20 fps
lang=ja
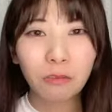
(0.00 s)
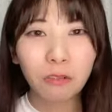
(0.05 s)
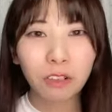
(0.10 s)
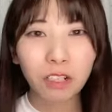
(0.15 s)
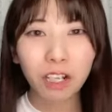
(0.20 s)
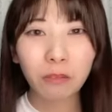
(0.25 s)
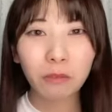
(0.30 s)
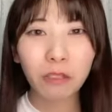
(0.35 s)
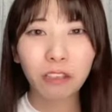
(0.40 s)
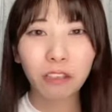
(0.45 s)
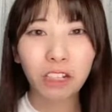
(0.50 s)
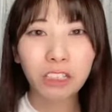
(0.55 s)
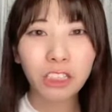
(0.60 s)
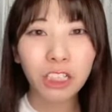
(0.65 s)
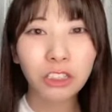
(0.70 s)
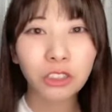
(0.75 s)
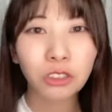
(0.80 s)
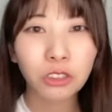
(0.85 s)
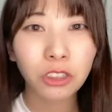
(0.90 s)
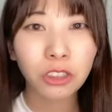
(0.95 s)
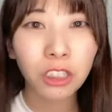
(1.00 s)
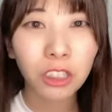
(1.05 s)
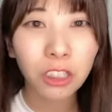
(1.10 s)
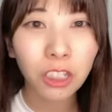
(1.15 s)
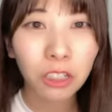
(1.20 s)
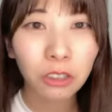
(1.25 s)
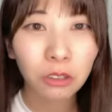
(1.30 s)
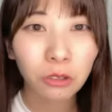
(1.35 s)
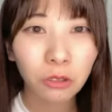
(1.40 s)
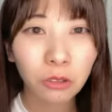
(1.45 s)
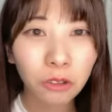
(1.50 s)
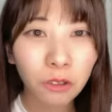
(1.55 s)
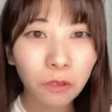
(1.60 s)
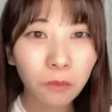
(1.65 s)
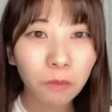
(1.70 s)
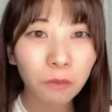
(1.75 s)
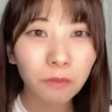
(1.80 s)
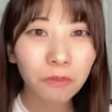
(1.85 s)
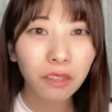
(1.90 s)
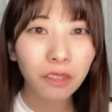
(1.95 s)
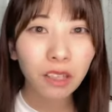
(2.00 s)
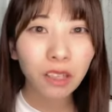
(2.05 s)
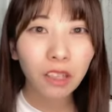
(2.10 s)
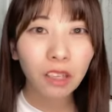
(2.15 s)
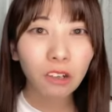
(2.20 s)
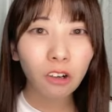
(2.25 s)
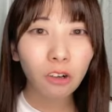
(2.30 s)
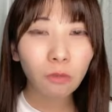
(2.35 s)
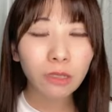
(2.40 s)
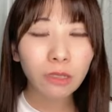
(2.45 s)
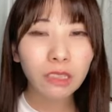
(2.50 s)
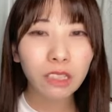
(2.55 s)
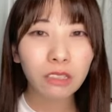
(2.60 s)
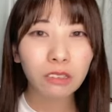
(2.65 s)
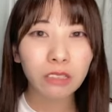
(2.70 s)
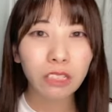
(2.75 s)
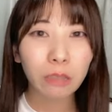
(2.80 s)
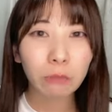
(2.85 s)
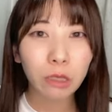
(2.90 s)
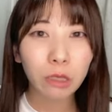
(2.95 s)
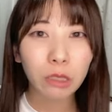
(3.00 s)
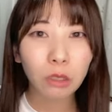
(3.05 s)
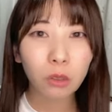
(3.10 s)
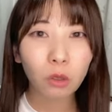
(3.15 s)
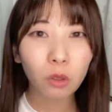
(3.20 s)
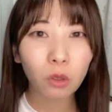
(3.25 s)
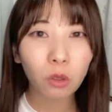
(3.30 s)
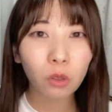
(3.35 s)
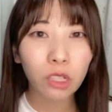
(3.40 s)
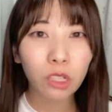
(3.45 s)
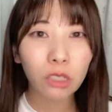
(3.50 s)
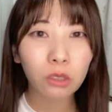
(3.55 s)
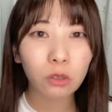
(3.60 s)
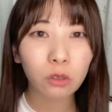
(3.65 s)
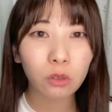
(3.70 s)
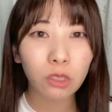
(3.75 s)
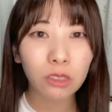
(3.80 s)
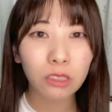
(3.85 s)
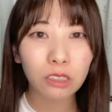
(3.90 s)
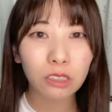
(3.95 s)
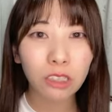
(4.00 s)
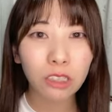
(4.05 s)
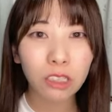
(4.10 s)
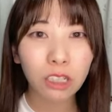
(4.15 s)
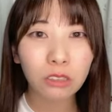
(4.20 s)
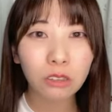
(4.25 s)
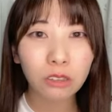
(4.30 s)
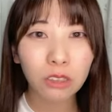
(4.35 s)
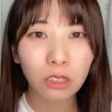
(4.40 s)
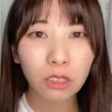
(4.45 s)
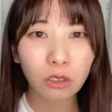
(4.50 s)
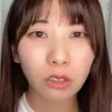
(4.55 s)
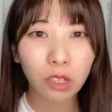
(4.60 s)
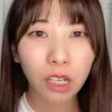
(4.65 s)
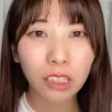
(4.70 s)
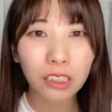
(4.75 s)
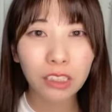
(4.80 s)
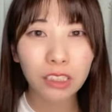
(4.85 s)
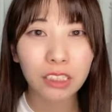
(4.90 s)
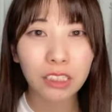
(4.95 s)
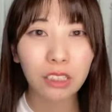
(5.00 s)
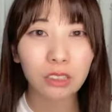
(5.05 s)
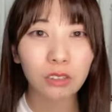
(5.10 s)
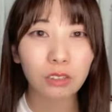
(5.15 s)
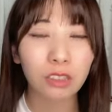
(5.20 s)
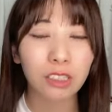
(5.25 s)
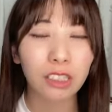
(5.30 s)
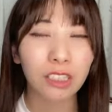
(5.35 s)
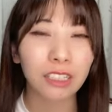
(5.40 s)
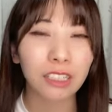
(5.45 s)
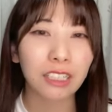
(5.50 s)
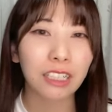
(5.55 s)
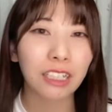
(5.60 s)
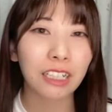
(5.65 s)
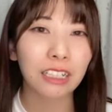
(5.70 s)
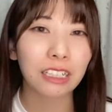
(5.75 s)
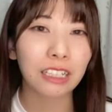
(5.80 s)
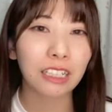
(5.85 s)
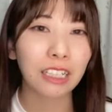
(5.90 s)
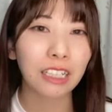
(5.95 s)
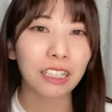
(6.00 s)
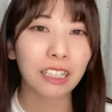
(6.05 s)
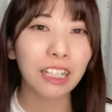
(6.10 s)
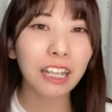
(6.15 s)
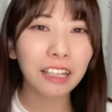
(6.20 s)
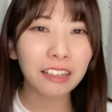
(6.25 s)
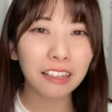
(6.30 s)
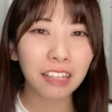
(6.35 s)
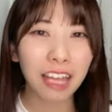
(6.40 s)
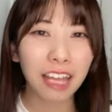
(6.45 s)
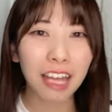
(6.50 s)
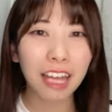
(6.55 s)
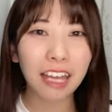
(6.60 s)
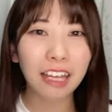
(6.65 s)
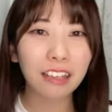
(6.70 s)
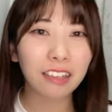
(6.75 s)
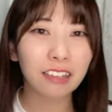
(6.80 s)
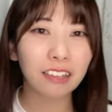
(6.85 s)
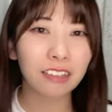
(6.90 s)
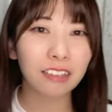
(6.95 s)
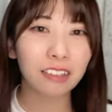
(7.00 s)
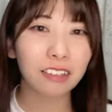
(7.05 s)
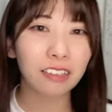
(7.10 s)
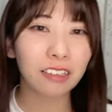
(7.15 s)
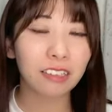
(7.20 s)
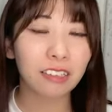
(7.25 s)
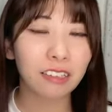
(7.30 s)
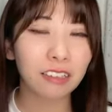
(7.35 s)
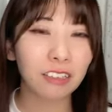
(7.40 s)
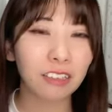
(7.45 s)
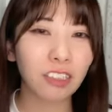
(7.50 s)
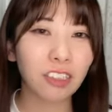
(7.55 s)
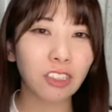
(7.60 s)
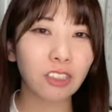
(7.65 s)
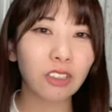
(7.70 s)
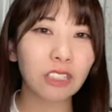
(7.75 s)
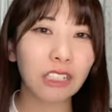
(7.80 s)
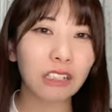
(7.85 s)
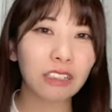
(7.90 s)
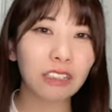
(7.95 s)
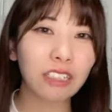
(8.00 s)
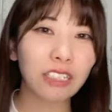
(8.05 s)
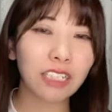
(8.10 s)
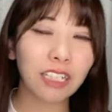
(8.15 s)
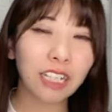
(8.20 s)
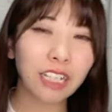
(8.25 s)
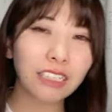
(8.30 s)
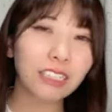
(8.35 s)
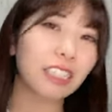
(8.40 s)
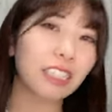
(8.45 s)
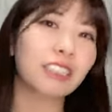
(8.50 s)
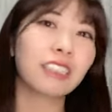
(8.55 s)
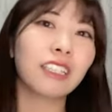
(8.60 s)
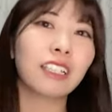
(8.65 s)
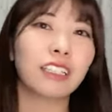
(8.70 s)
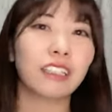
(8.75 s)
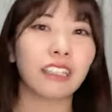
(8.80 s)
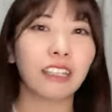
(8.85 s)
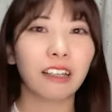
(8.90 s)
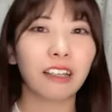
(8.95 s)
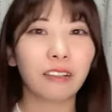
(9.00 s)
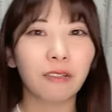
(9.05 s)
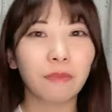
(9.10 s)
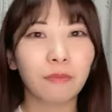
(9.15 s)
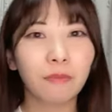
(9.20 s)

カービィは摂取してないよコマさんのためにコロナとは戦うけど歯医者さんとは戦わないなんで私の代わりに歯医者行ってきてん